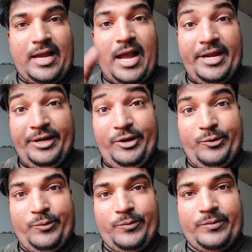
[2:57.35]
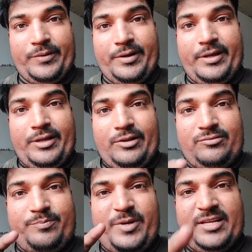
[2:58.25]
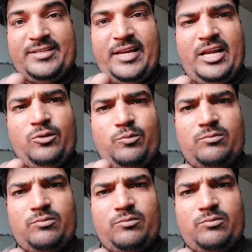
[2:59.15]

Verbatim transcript: आई प्रेस करेंगे